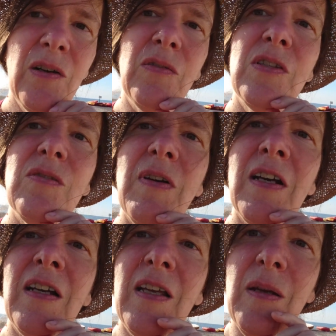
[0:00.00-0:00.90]
Und
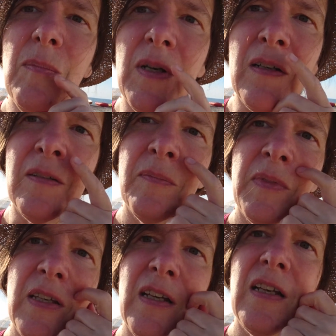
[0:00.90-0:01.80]
zwar immer,
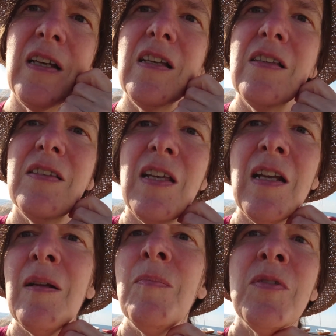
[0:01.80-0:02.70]

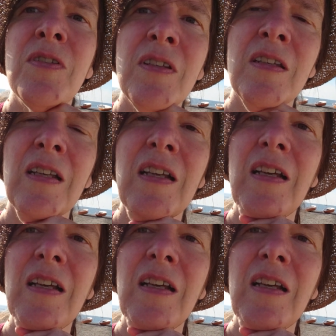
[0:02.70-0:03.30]
selbst